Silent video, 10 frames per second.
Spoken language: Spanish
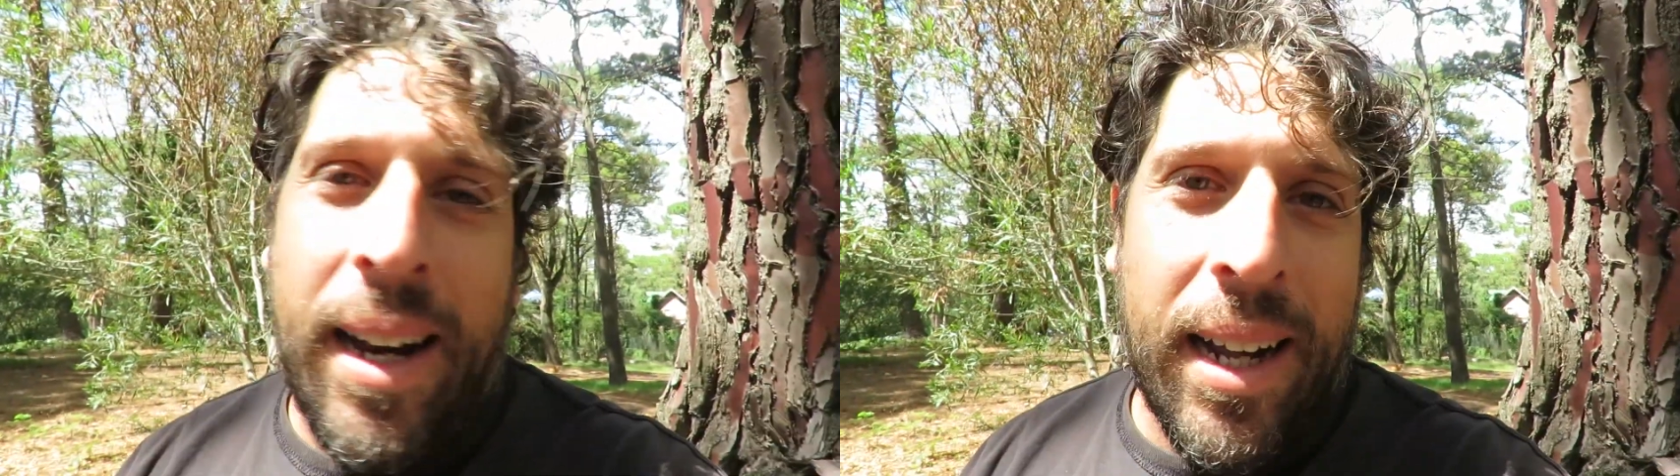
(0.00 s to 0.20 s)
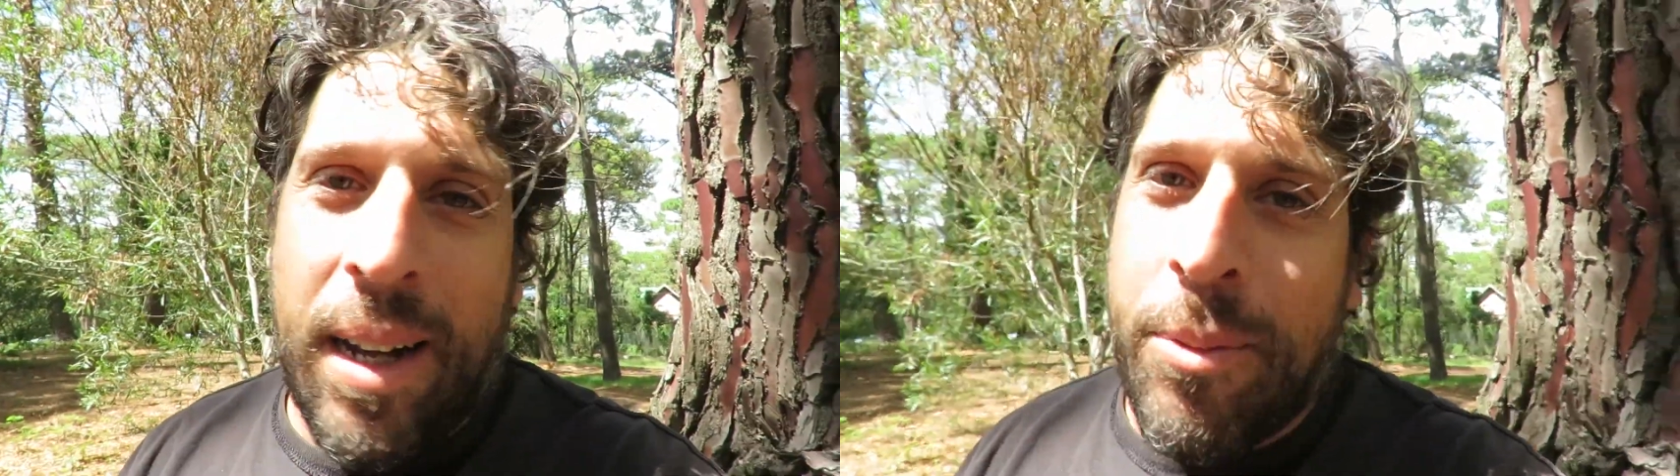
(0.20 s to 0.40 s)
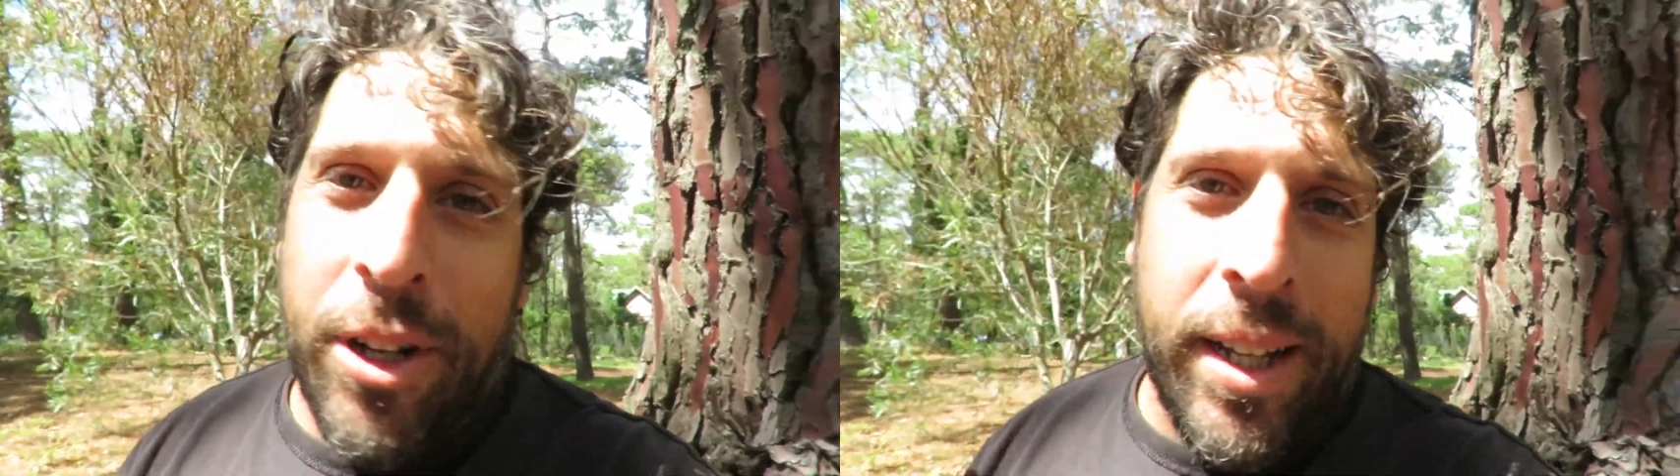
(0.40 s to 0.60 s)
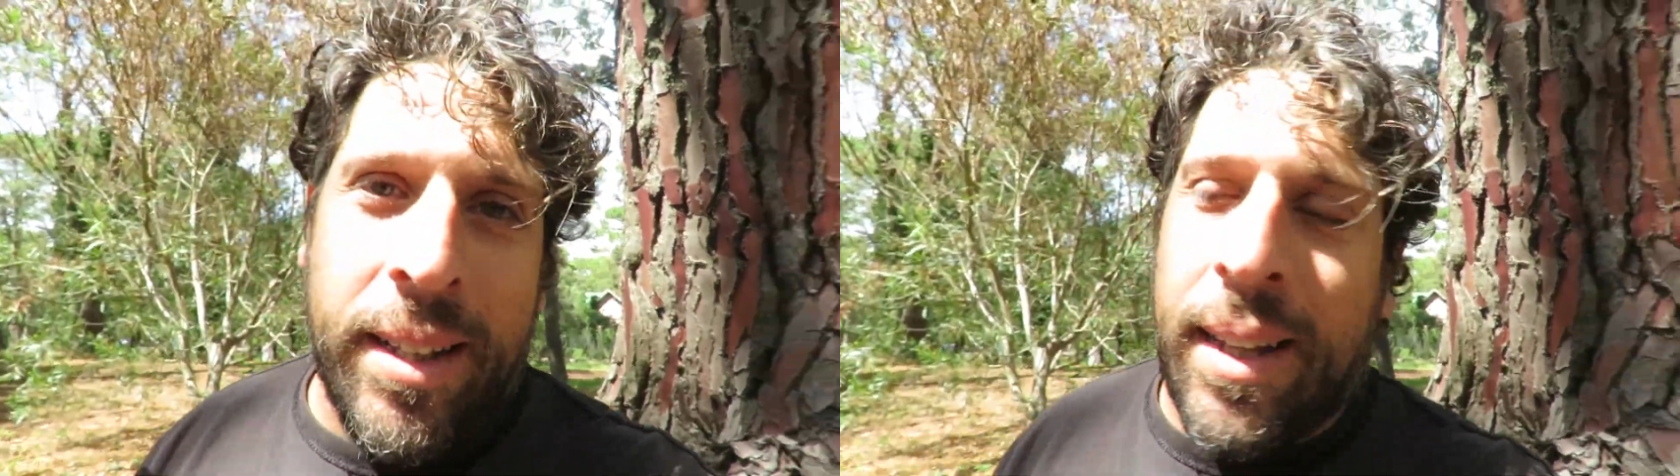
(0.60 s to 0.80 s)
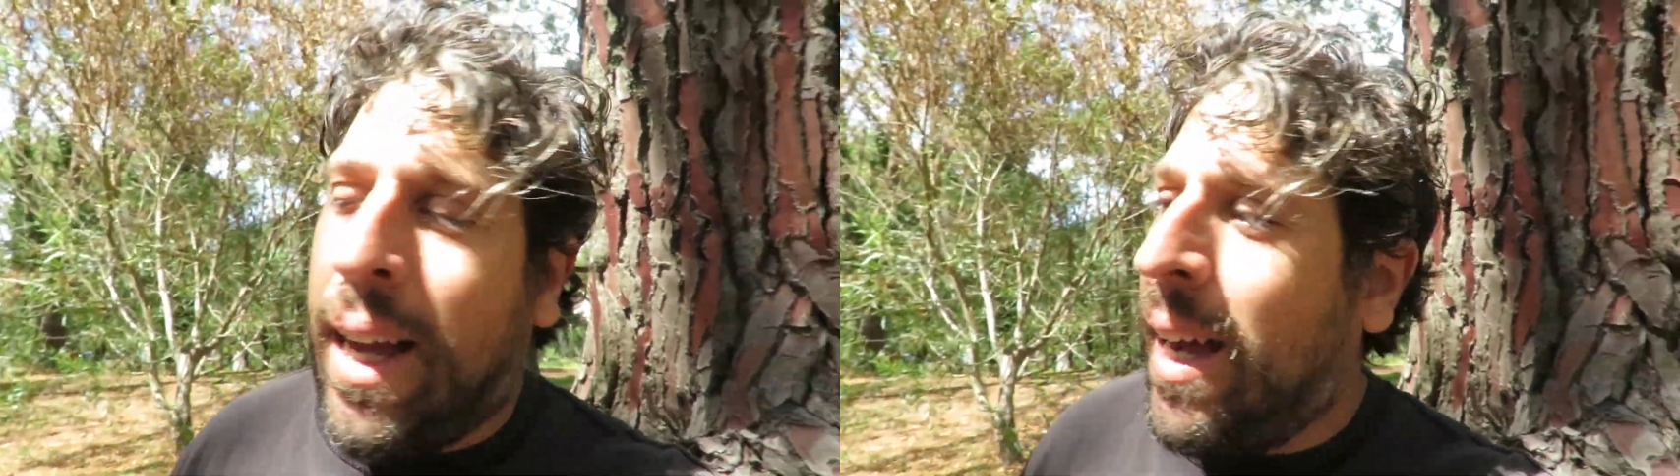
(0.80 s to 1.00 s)
a la
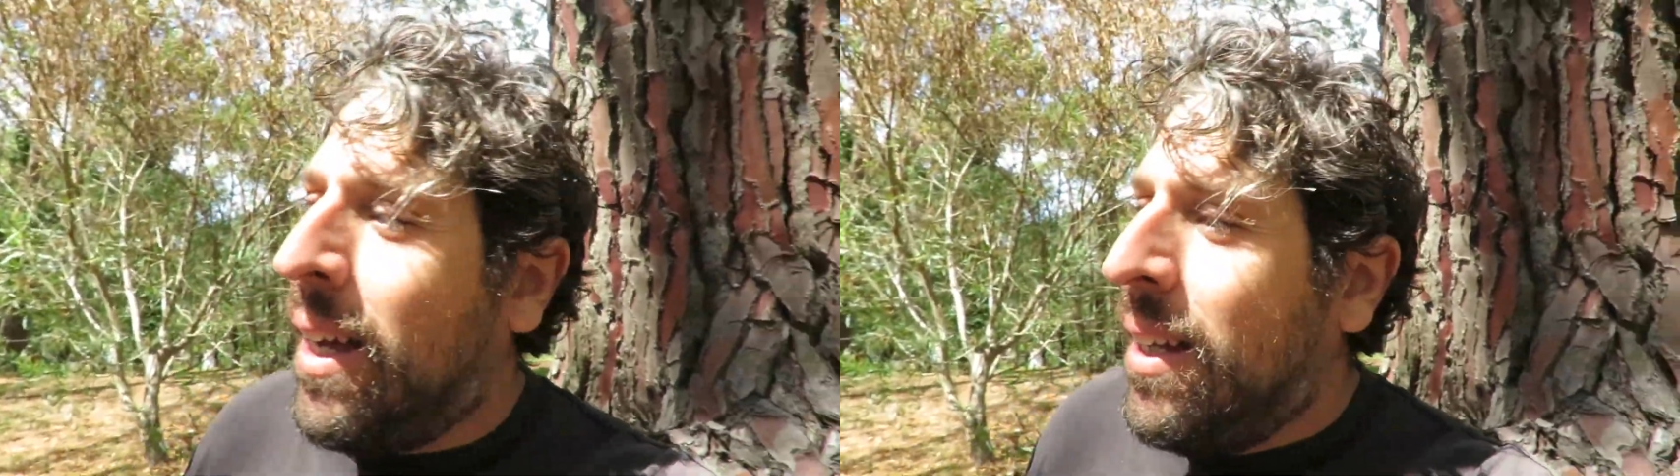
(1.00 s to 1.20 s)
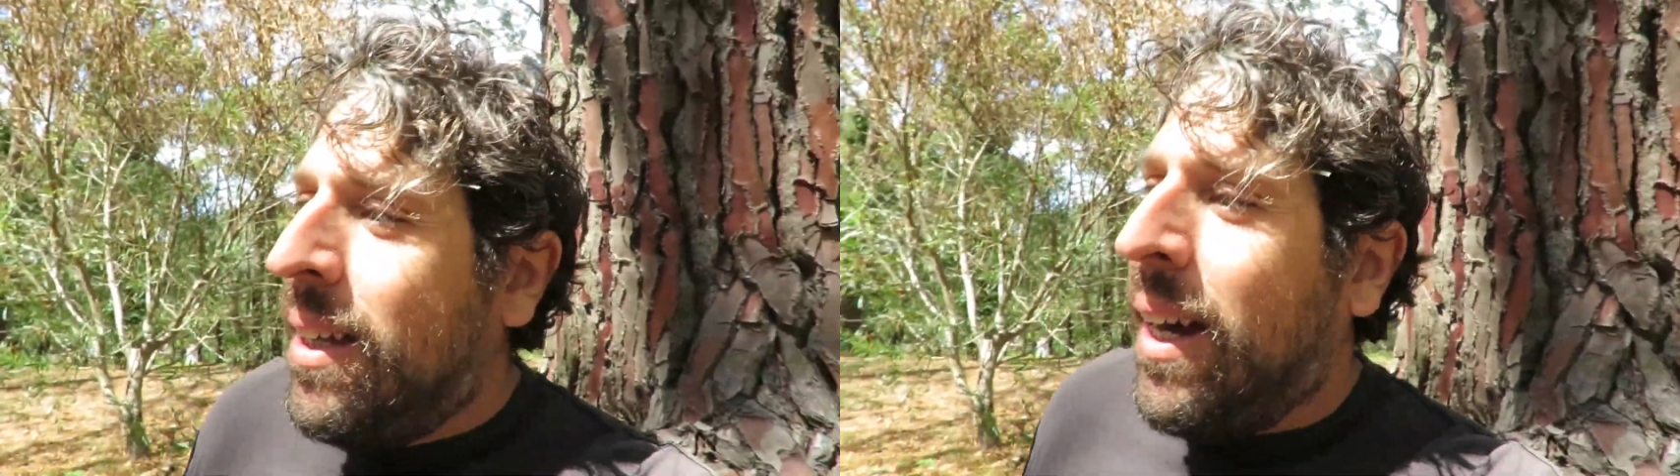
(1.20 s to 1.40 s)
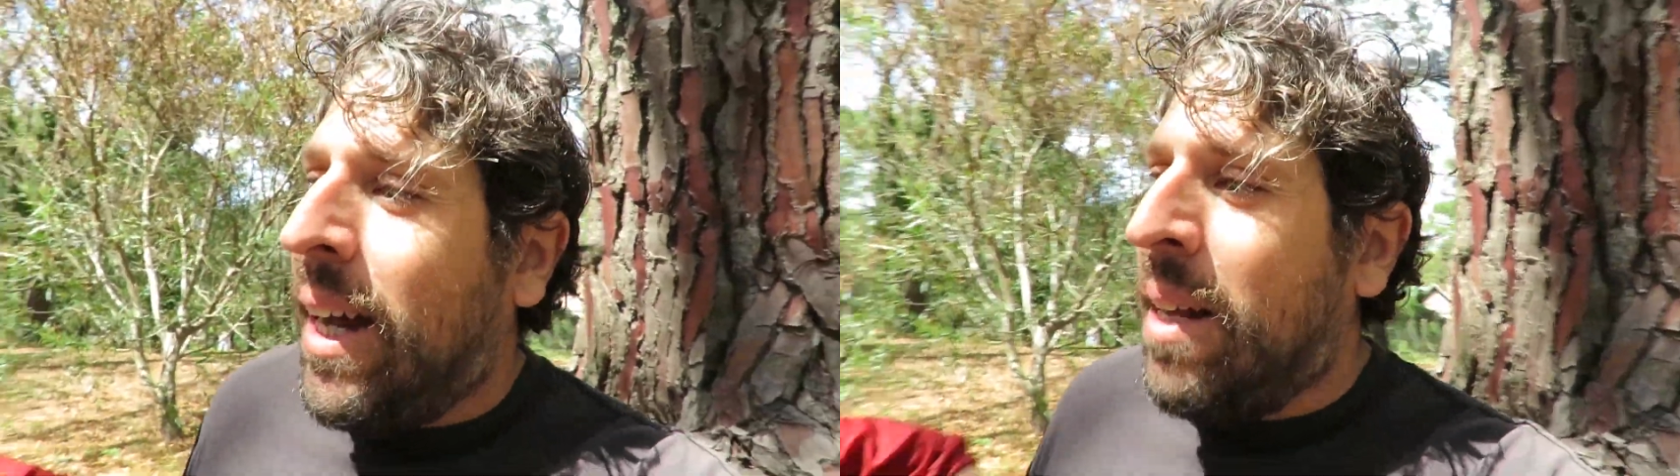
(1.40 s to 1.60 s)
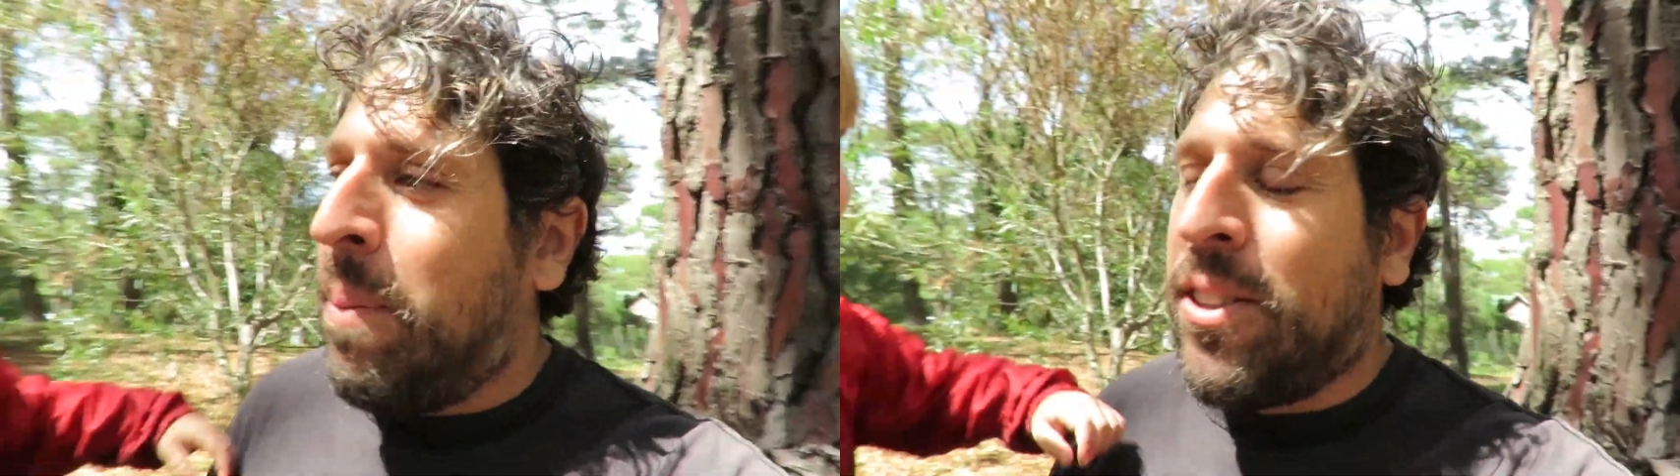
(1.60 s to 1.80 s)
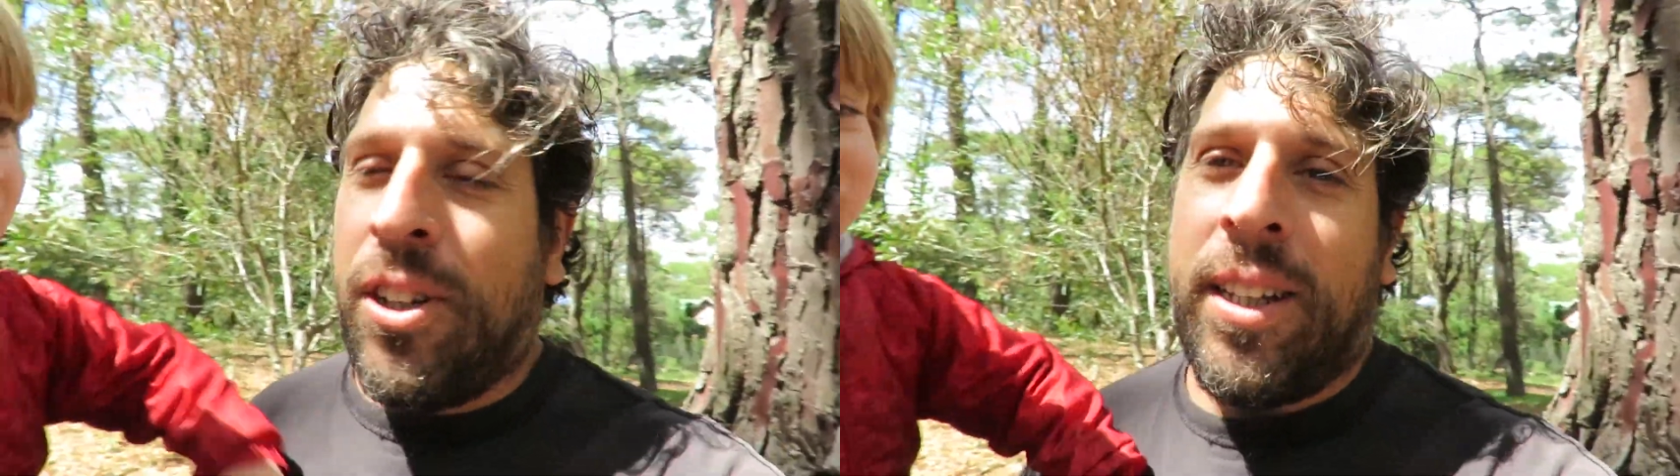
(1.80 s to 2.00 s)
camioneta, al
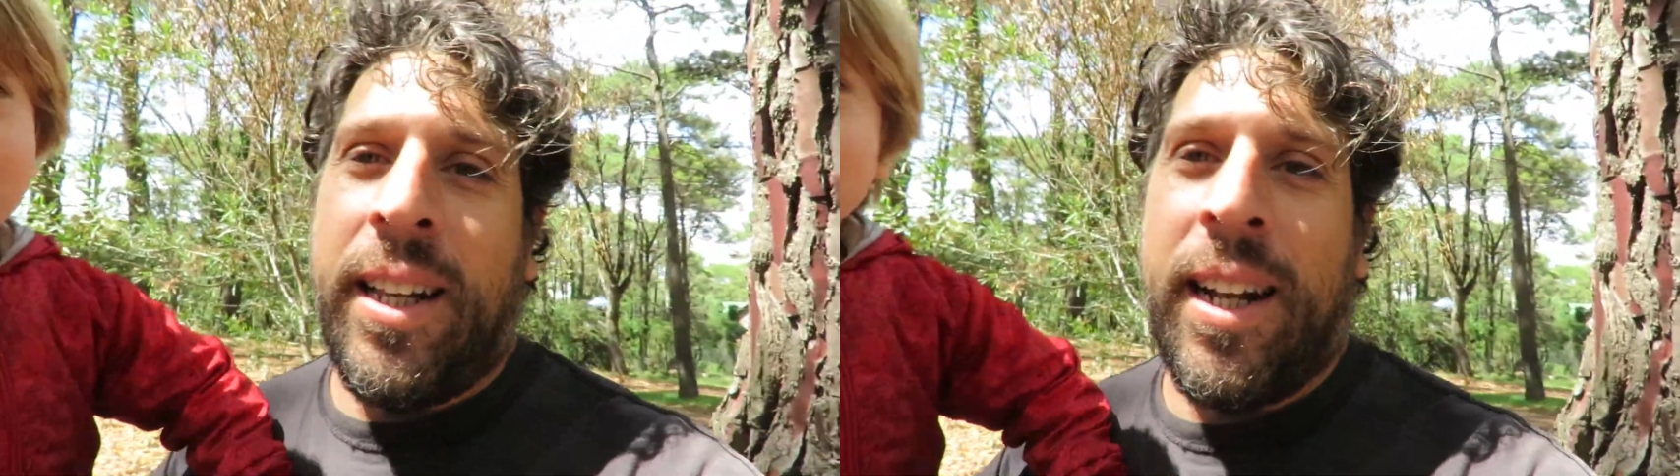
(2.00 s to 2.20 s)
espacio que